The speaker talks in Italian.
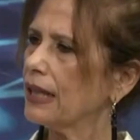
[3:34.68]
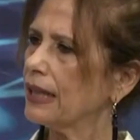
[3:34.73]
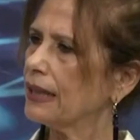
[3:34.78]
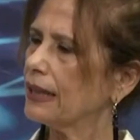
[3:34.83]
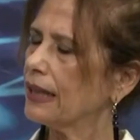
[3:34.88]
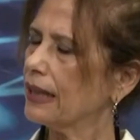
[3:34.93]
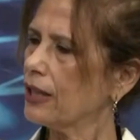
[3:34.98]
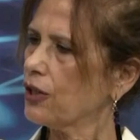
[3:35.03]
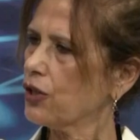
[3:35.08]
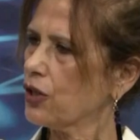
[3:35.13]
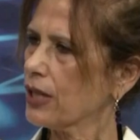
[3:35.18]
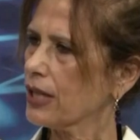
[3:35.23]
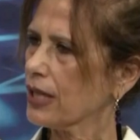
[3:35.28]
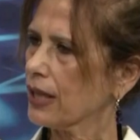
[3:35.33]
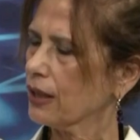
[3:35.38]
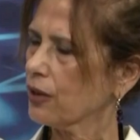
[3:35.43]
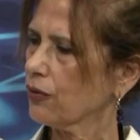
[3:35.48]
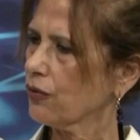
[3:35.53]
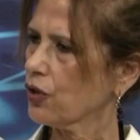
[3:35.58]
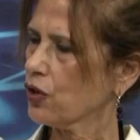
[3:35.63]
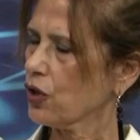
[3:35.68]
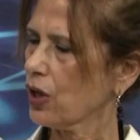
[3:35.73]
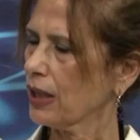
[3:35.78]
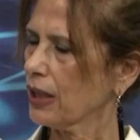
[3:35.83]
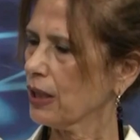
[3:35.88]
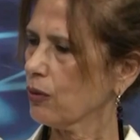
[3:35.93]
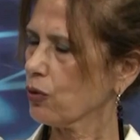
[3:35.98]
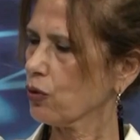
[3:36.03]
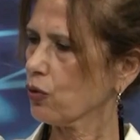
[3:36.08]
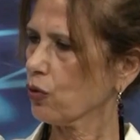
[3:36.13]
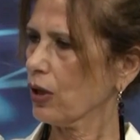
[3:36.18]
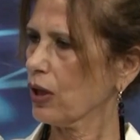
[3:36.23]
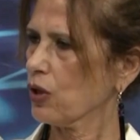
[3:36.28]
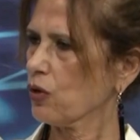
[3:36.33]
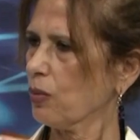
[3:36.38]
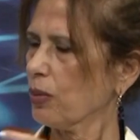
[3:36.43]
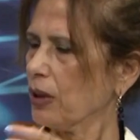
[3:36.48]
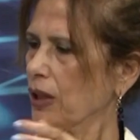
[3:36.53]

l'intelligenza artificiale in questo caso?